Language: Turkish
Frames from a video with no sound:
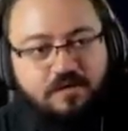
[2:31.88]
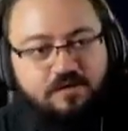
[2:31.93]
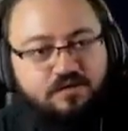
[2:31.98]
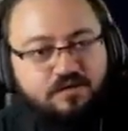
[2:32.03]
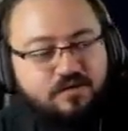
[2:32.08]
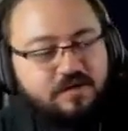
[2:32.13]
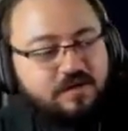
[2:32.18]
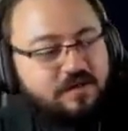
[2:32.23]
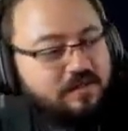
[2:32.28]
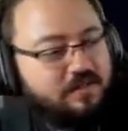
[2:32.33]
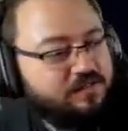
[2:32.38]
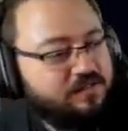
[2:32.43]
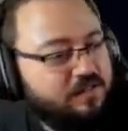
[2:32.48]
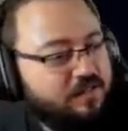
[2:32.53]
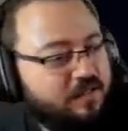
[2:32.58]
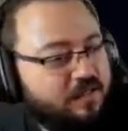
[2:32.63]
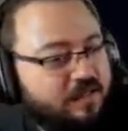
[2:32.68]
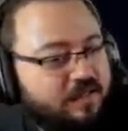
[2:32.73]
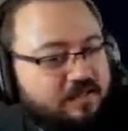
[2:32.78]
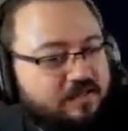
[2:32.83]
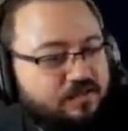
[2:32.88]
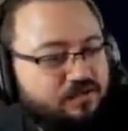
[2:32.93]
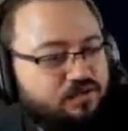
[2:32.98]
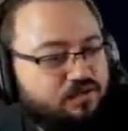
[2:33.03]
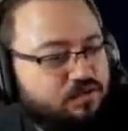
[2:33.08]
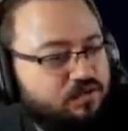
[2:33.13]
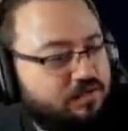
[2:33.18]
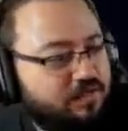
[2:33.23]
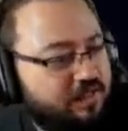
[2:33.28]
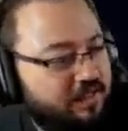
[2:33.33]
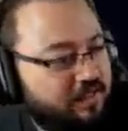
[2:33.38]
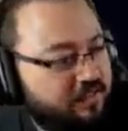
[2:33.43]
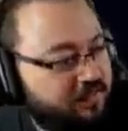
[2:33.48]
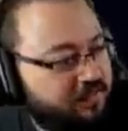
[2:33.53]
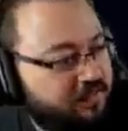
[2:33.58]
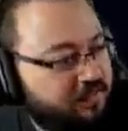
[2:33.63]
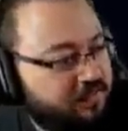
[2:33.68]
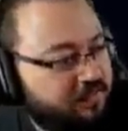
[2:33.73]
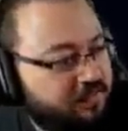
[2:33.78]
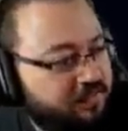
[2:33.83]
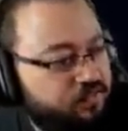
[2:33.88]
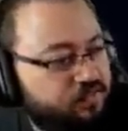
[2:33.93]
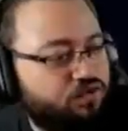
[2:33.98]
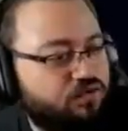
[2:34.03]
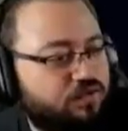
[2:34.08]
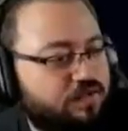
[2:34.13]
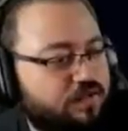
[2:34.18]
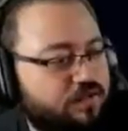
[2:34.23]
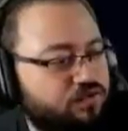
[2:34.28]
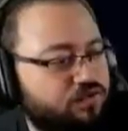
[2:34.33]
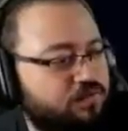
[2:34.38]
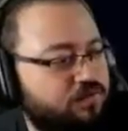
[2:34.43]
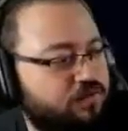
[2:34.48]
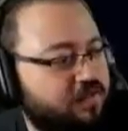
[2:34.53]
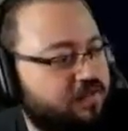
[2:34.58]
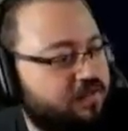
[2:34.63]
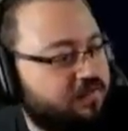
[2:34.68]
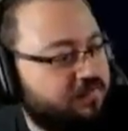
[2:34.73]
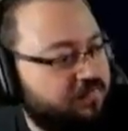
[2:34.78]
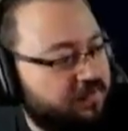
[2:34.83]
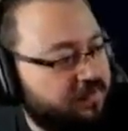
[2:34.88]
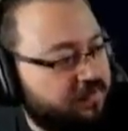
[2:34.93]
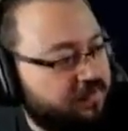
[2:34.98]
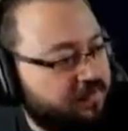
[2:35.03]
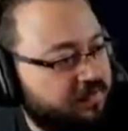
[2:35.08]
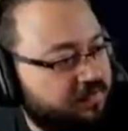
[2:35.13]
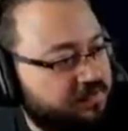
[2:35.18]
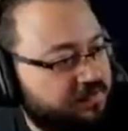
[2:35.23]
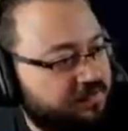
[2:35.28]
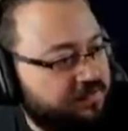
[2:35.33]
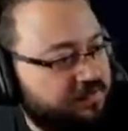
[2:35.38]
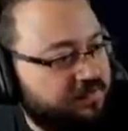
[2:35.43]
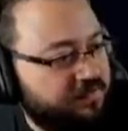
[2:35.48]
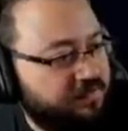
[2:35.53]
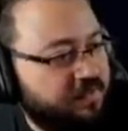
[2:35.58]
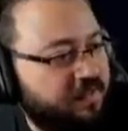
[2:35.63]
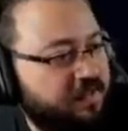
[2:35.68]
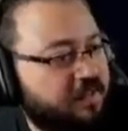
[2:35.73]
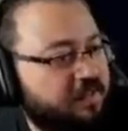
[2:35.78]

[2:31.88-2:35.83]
Türkiye'de yaşayan herkes Türk değildir. Türkiye Cumhuriyeti vatandaşıdır.